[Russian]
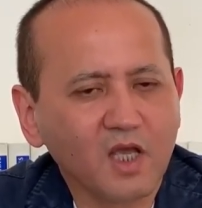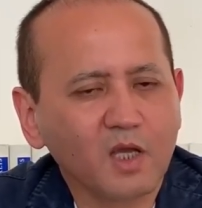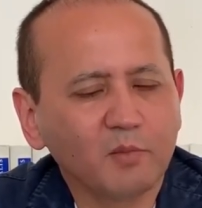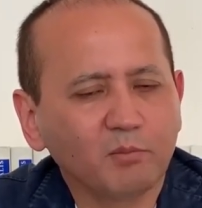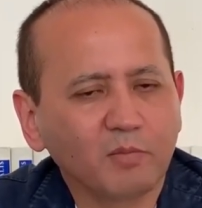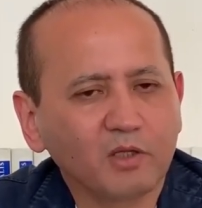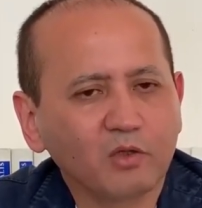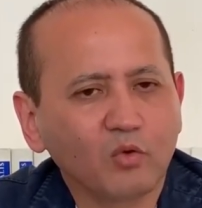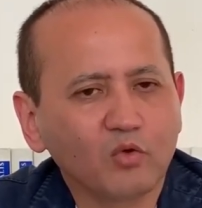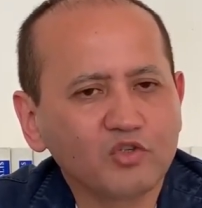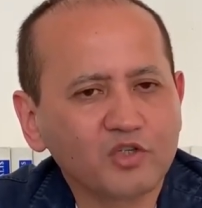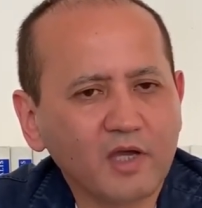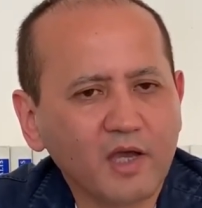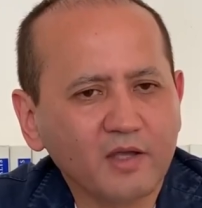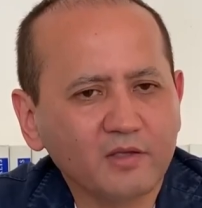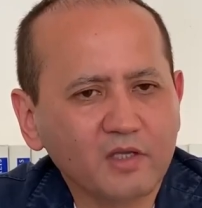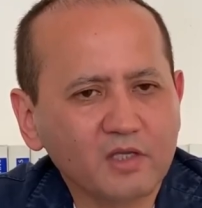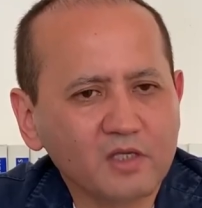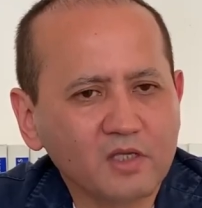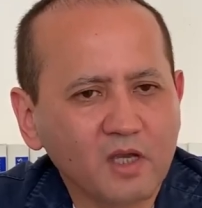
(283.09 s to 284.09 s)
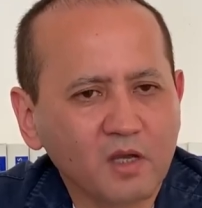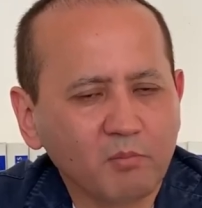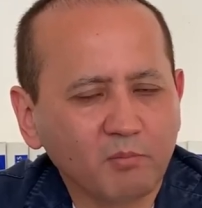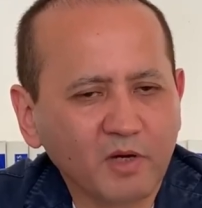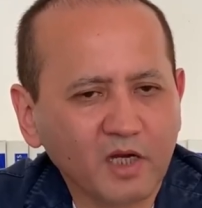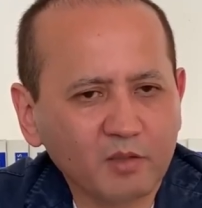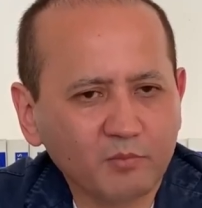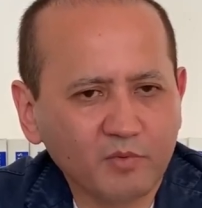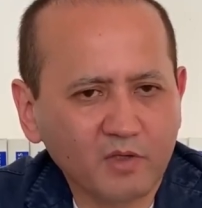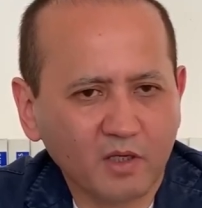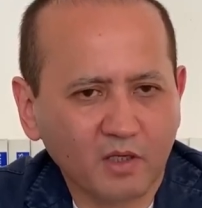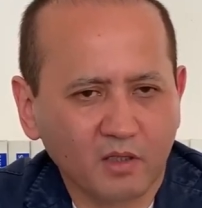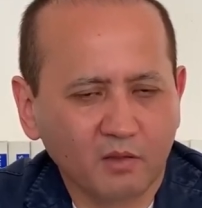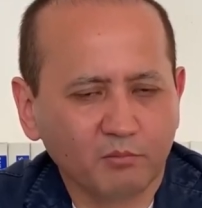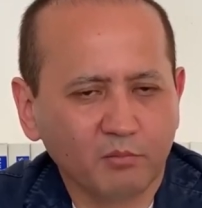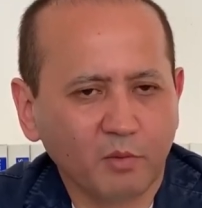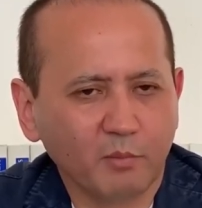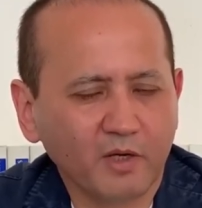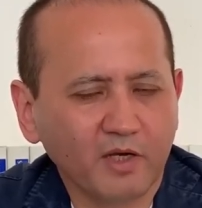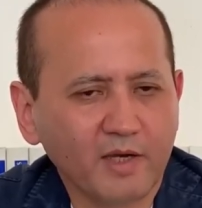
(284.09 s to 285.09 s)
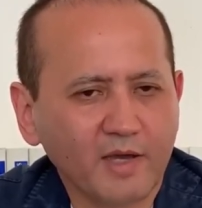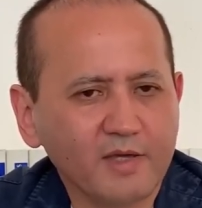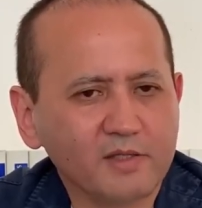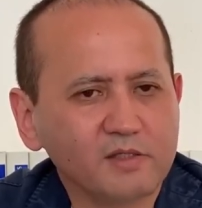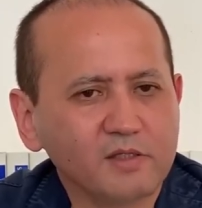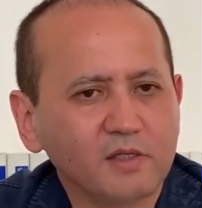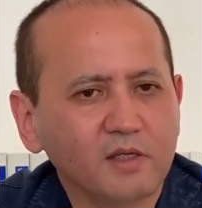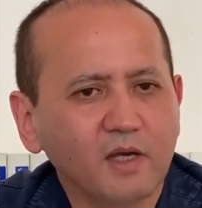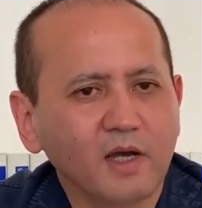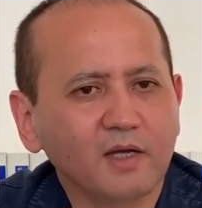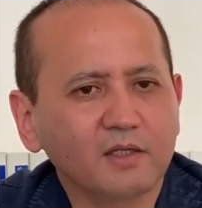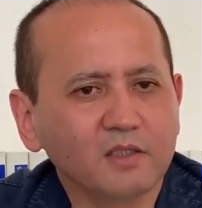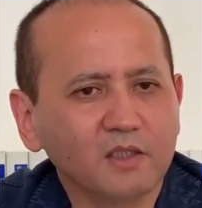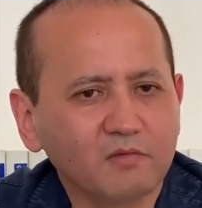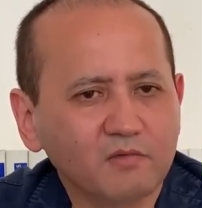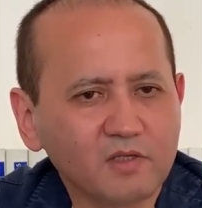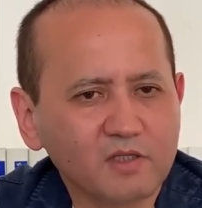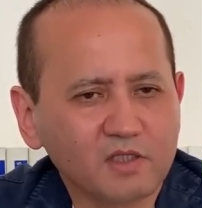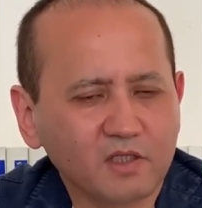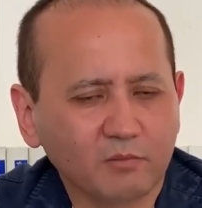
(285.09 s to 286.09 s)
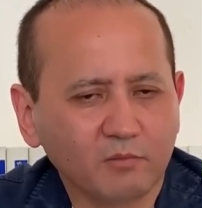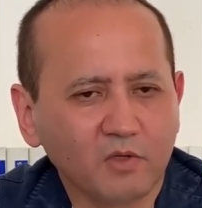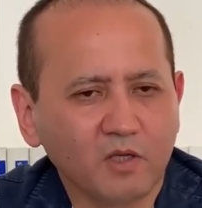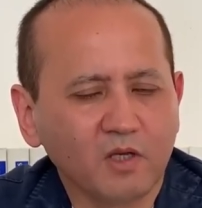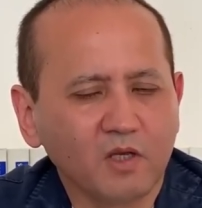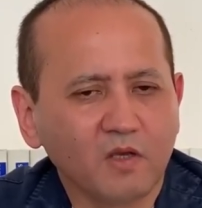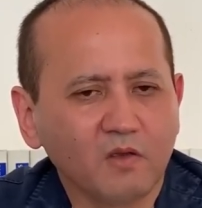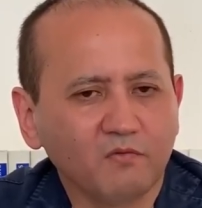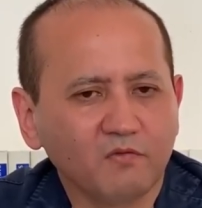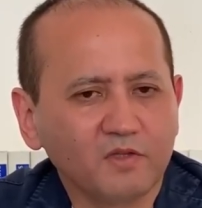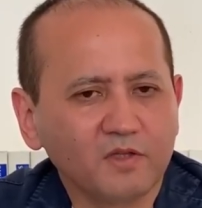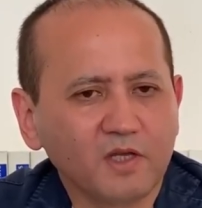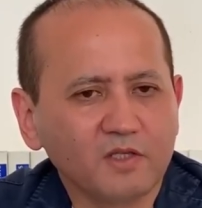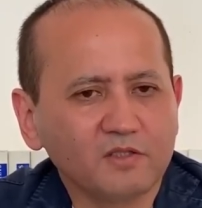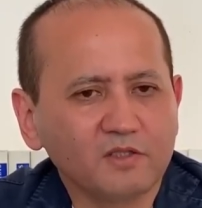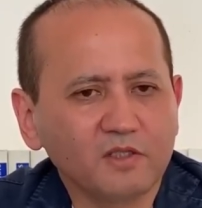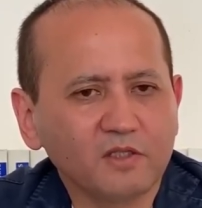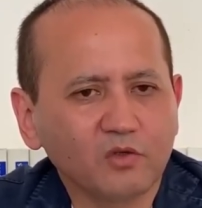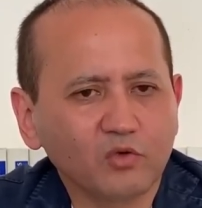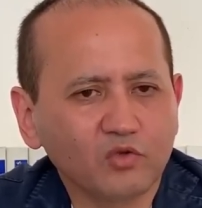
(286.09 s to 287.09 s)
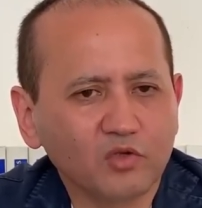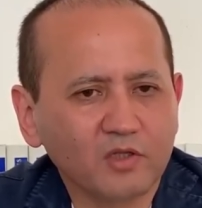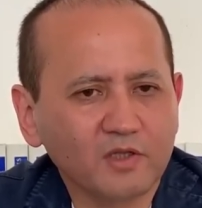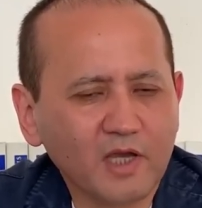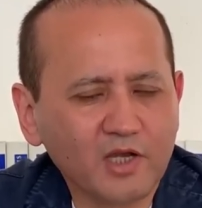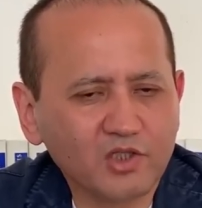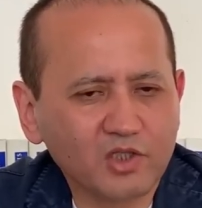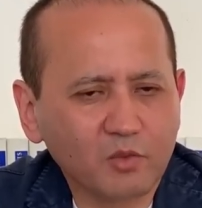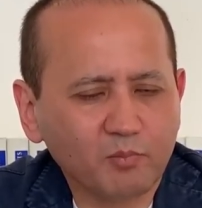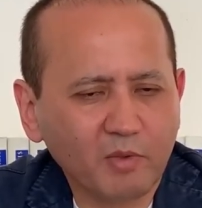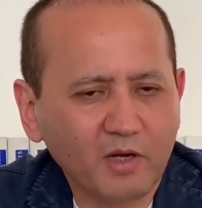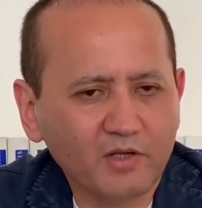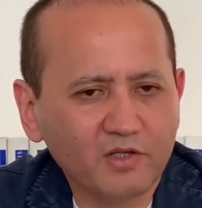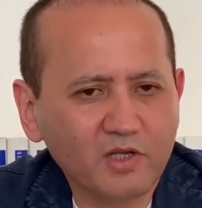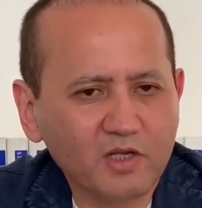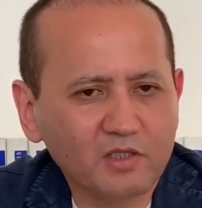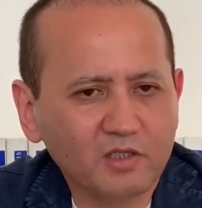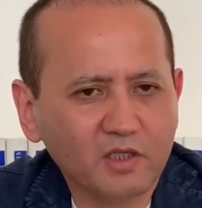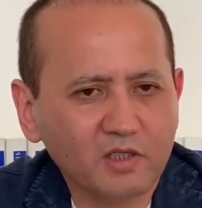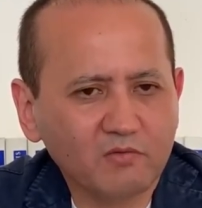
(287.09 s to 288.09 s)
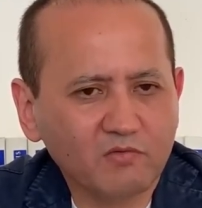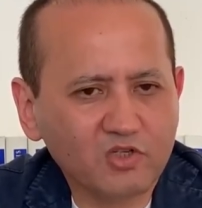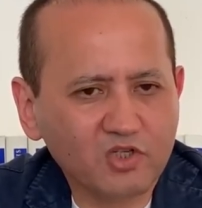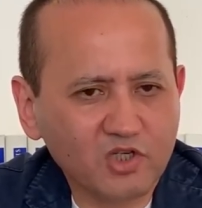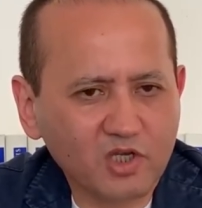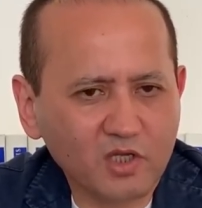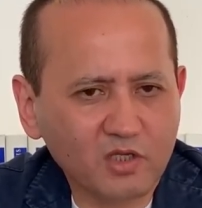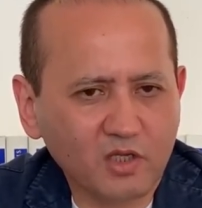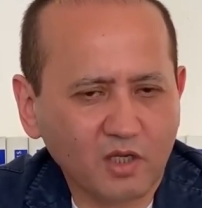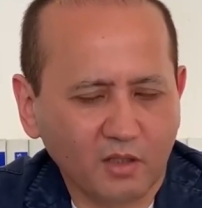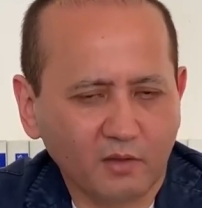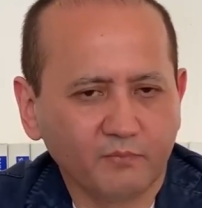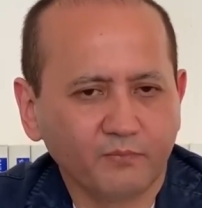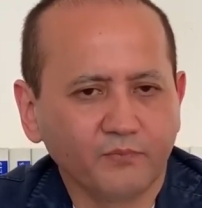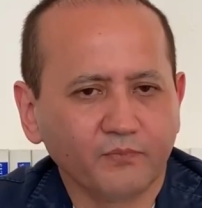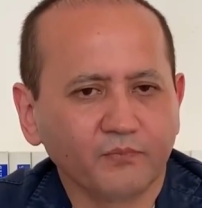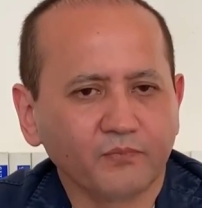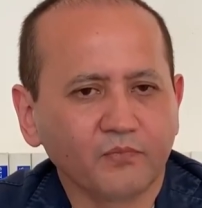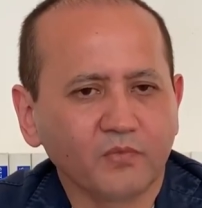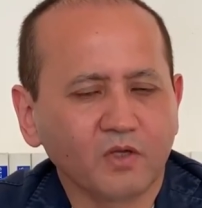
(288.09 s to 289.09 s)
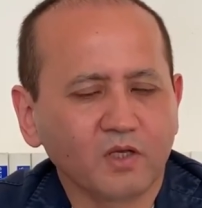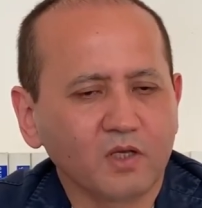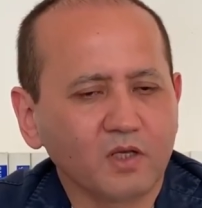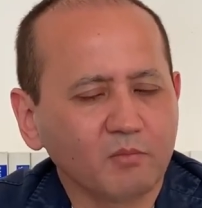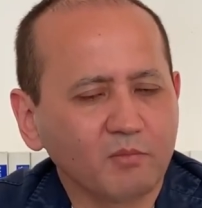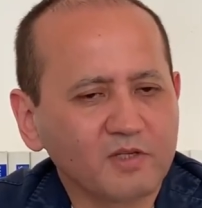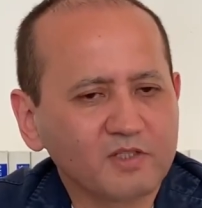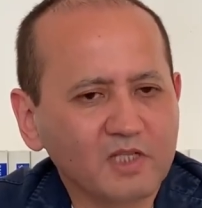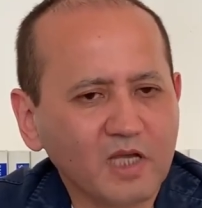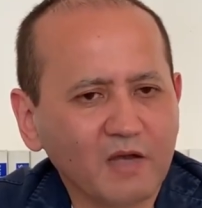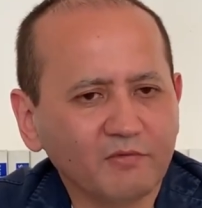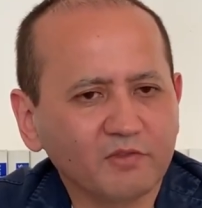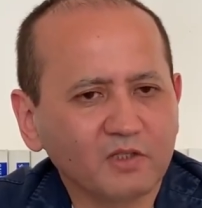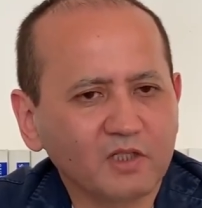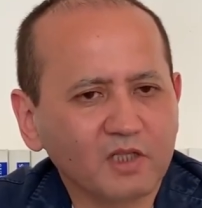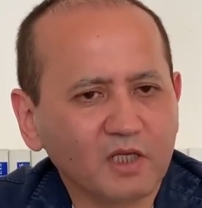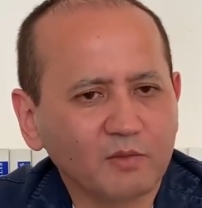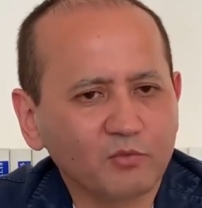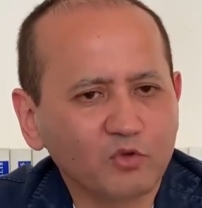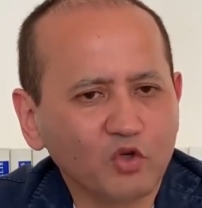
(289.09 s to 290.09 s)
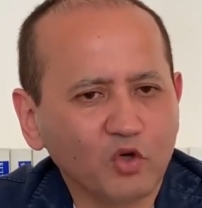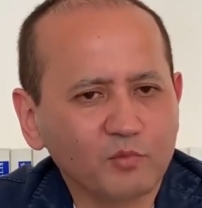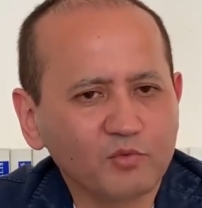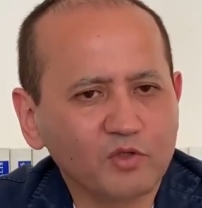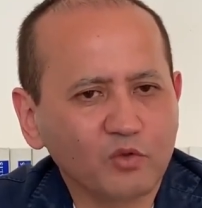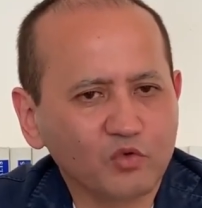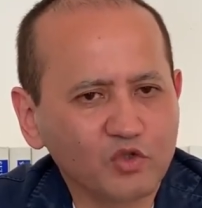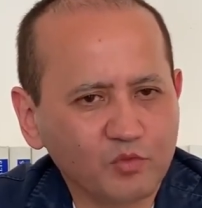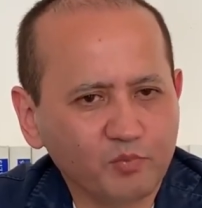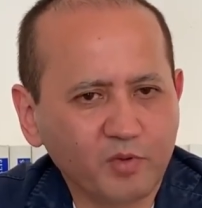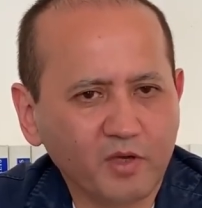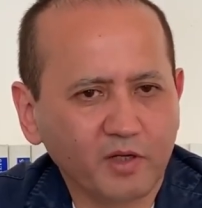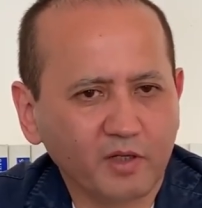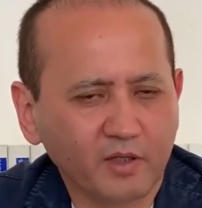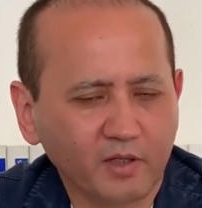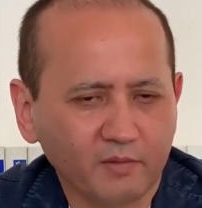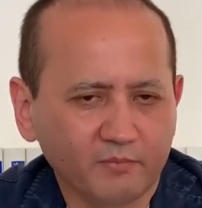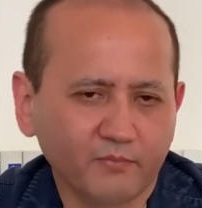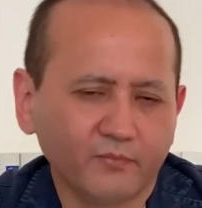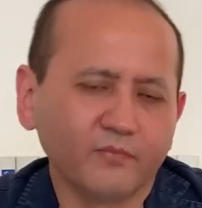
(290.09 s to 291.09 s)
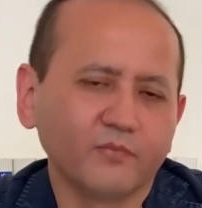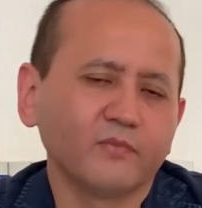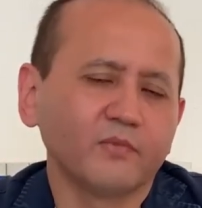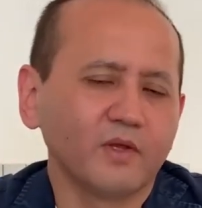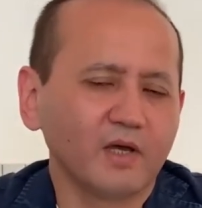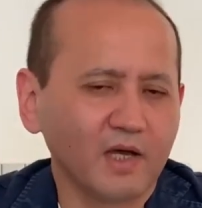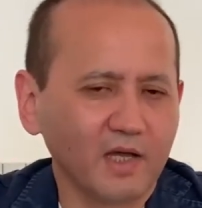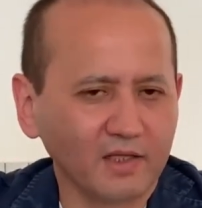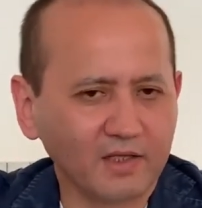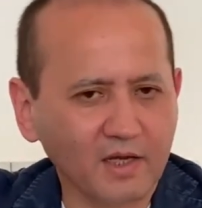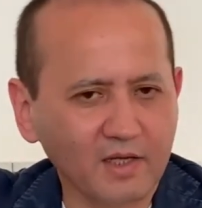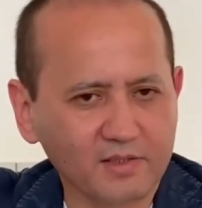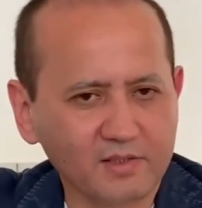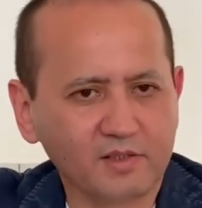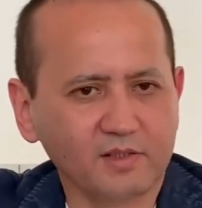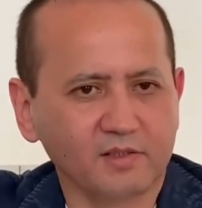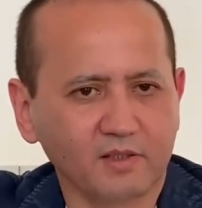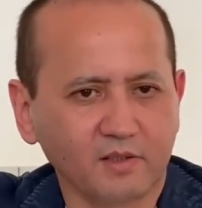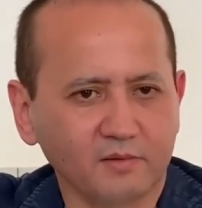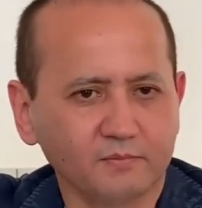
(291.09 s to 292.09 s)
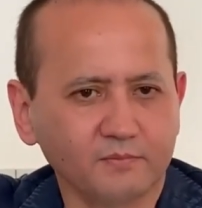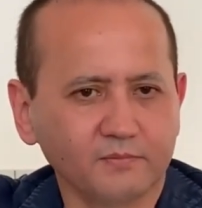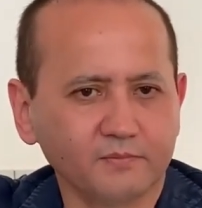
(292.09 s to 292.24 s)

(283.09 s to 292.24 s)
Подключайтесь к борьбе, помогайте активистам, финансируйте наши политические движения – мы завтра добьемся успеха. Алга, Казахстан.